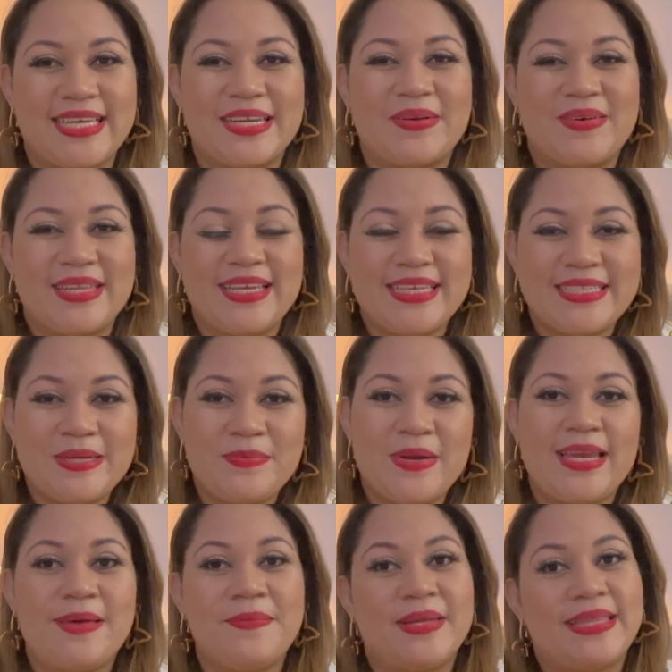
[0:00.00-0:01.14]
recuerden que estamos en
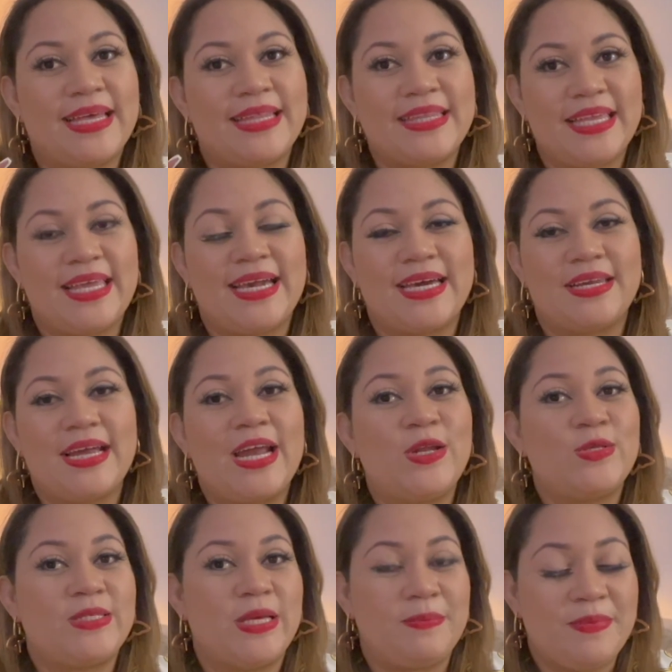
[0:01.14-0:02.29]
la meta de llegar a
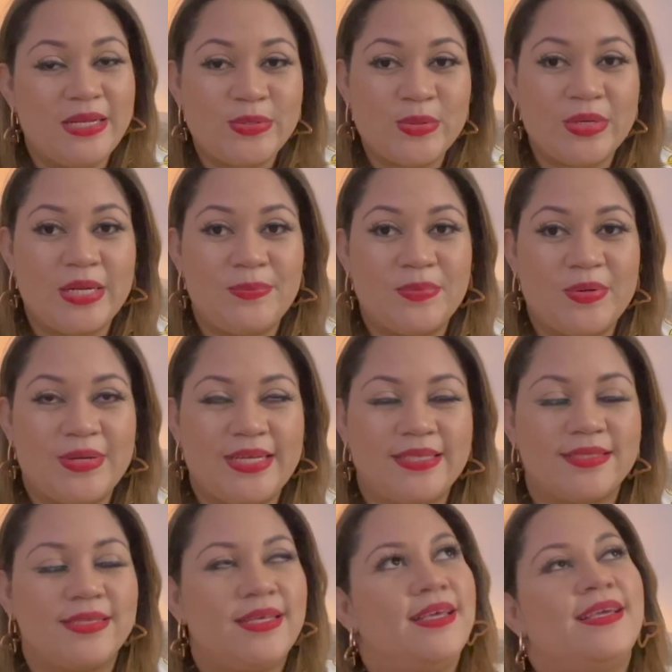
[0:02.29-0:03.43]
los 100.000 suscriptores
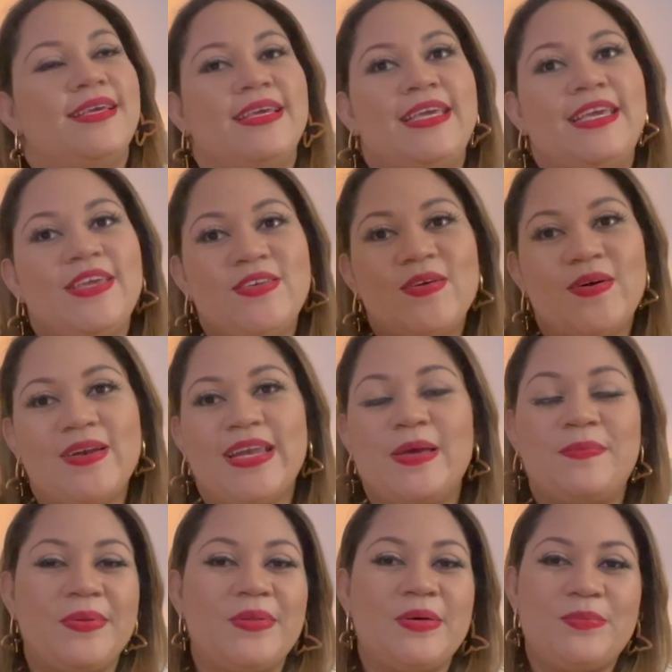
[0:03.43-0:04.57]
y yo les
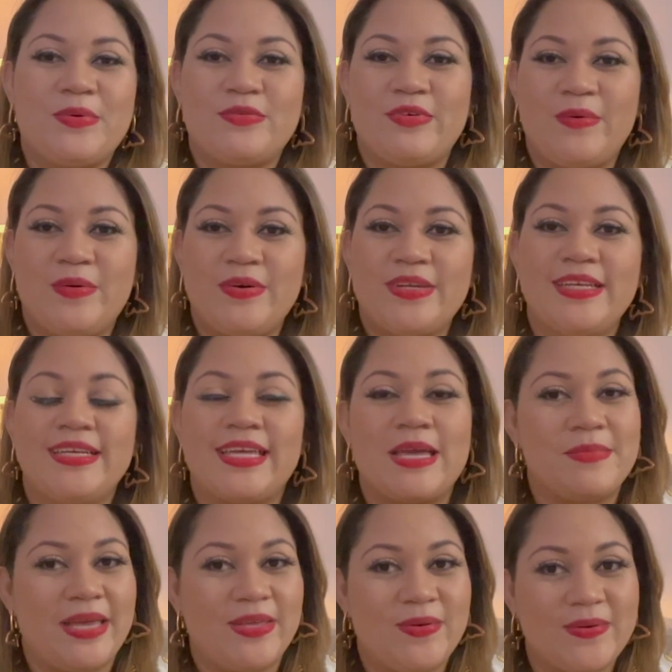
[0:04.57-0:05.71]
pido por favor que
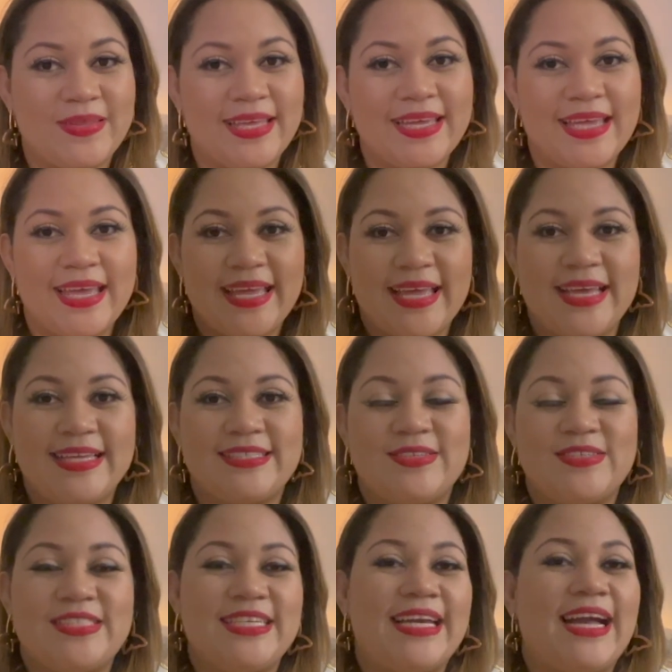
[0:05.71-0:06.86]
me ayuden en esto,
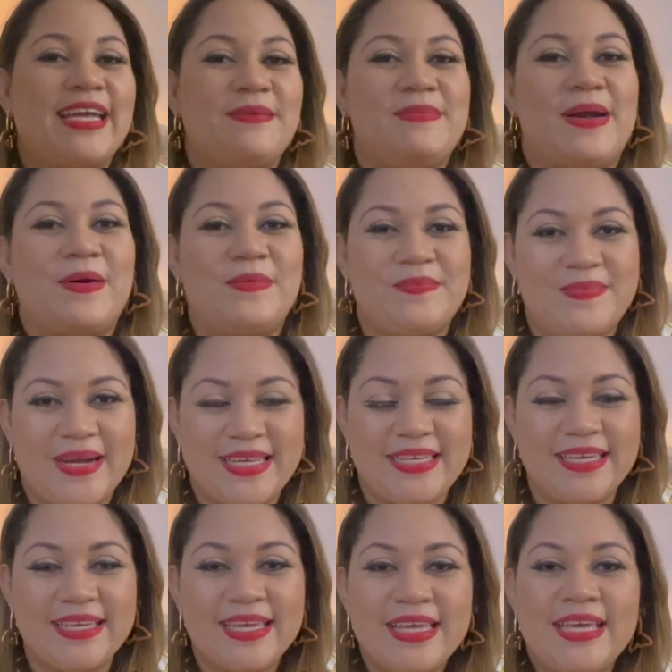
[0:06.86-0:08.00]
chicas, que me
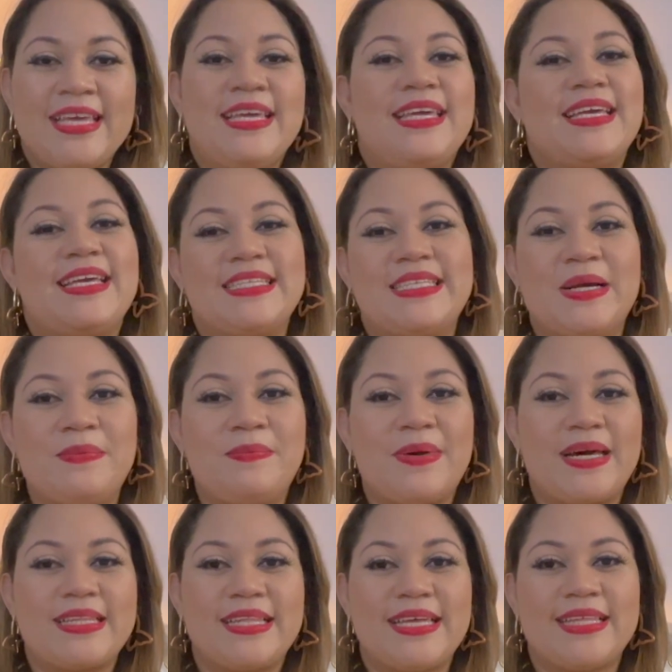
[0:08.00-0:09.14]
acompañen y que sean
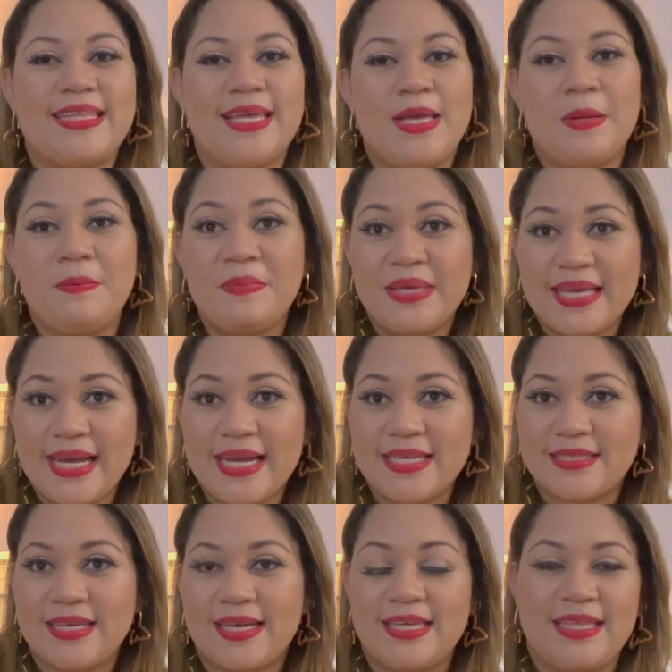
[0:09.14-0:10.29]
parte de mi
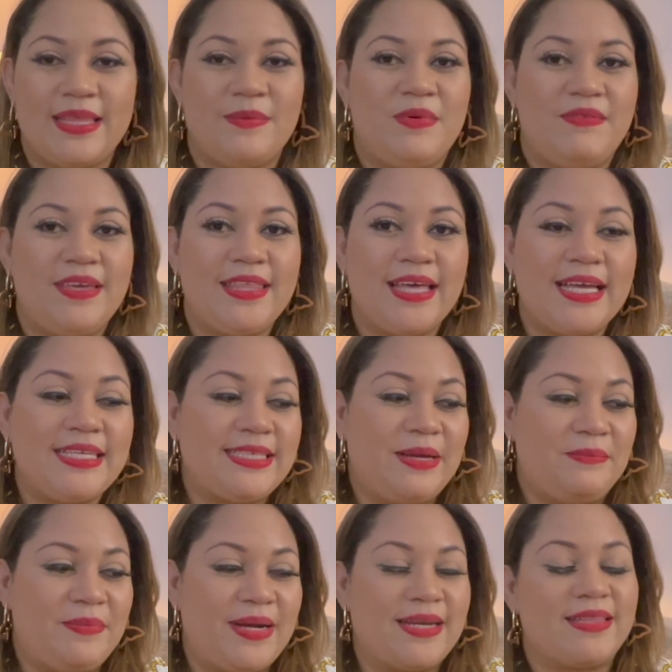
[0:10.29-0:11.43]
casa y de mi vida y sean
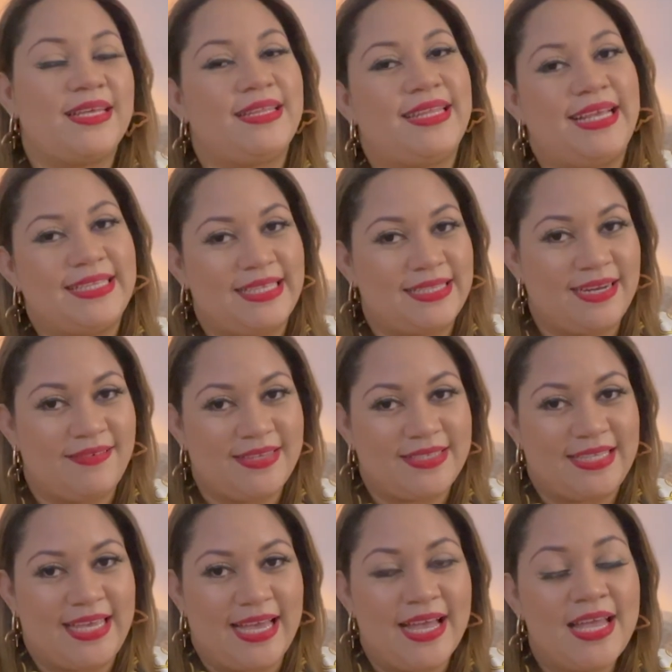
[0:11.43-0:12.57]
parte de esta
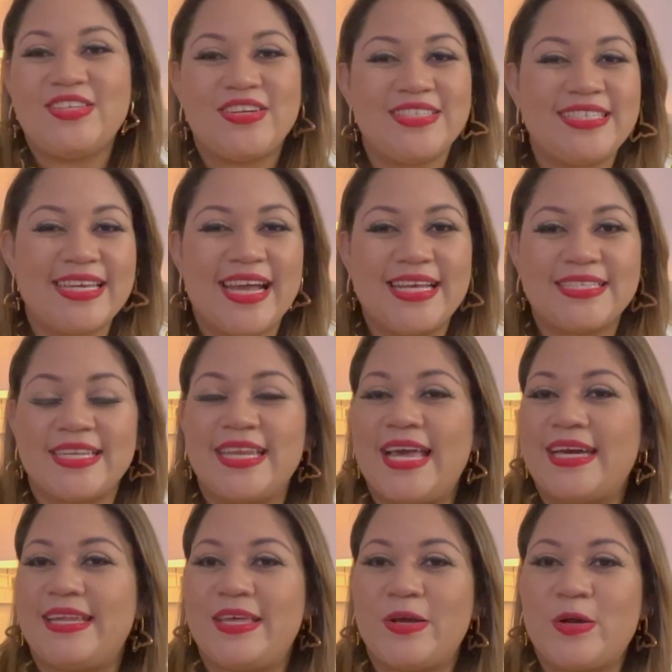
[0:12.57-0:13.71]
travesía. Yo, chicas, les
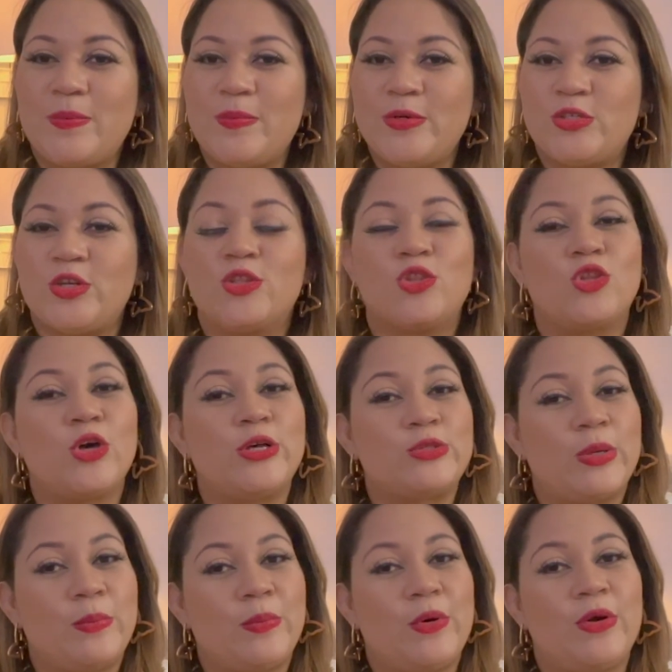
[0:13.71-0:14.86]
agradezco mucho todo su
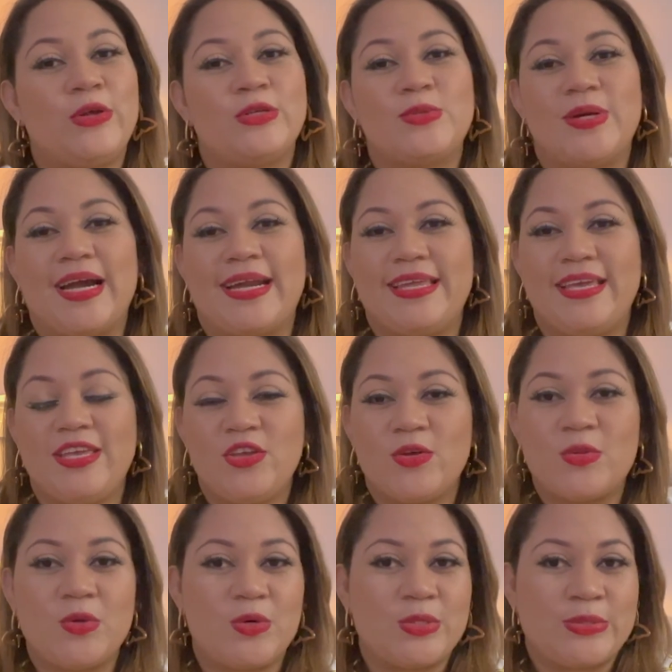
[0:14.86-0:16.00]
apoyo, su cariño,
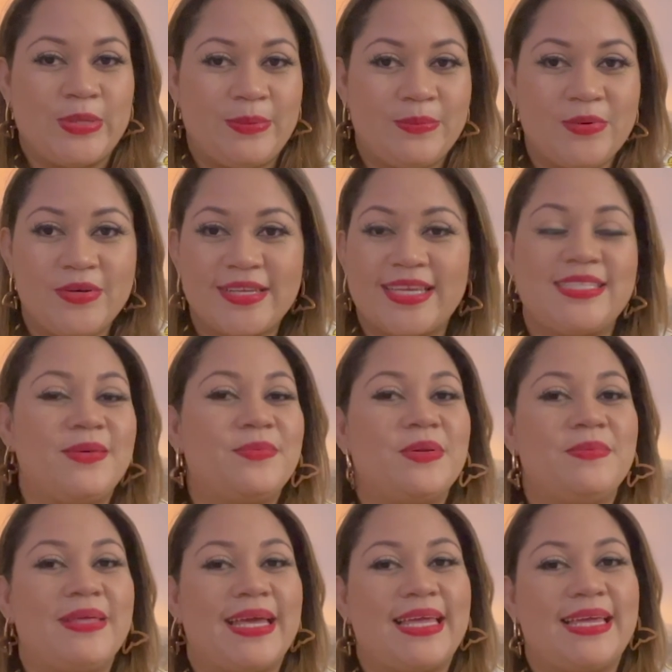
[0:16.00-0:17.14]
todo su amor que siempre me
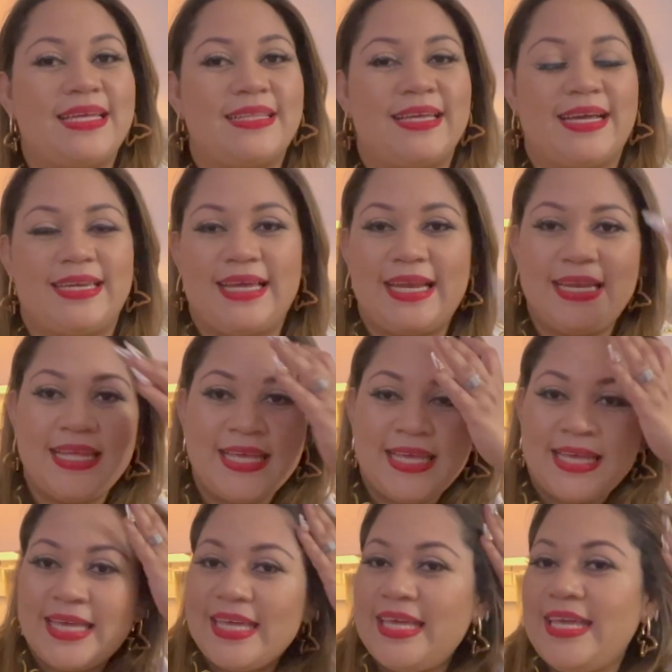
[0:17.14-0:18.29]
dan en este canal
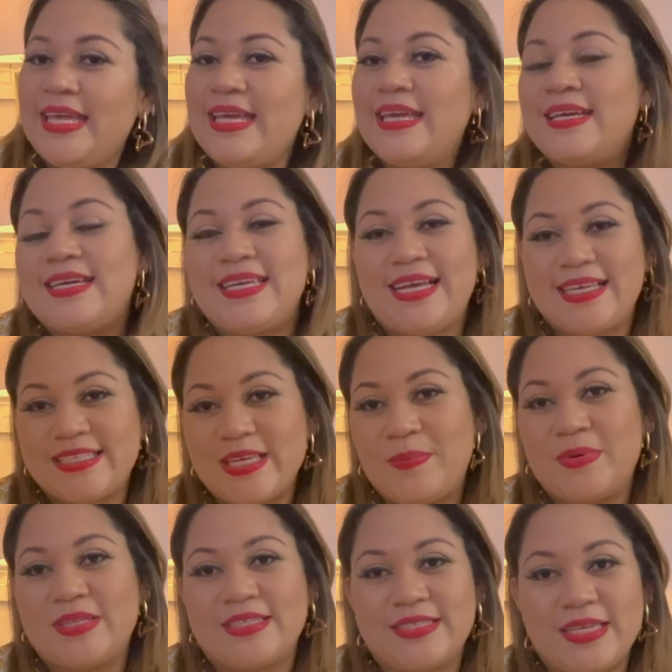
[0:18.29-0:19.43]
y gracias
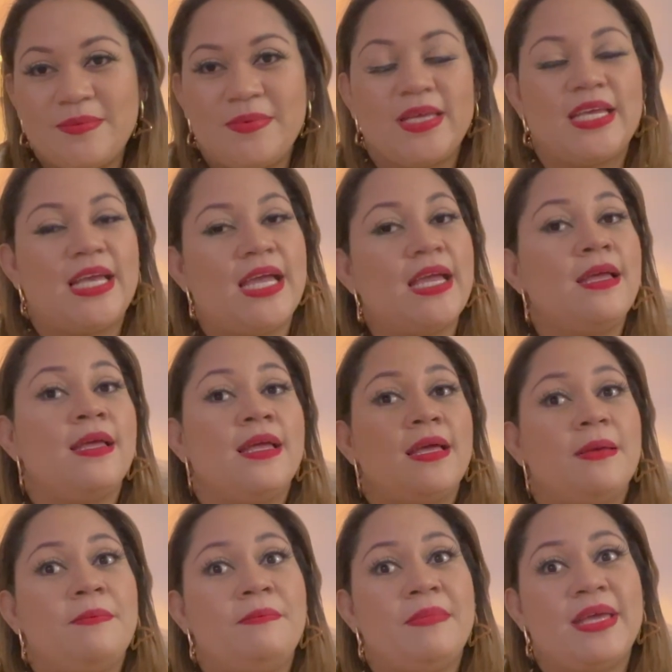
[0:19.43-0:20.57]
por decirme que
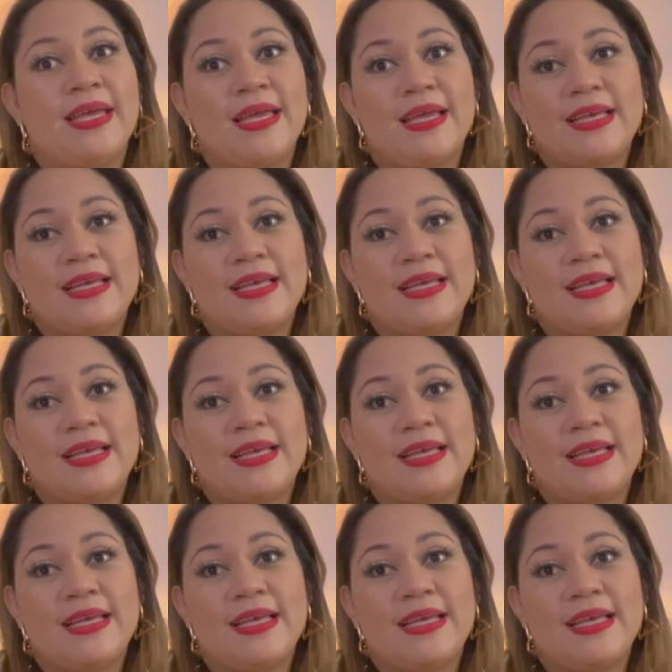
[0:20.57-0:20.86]
me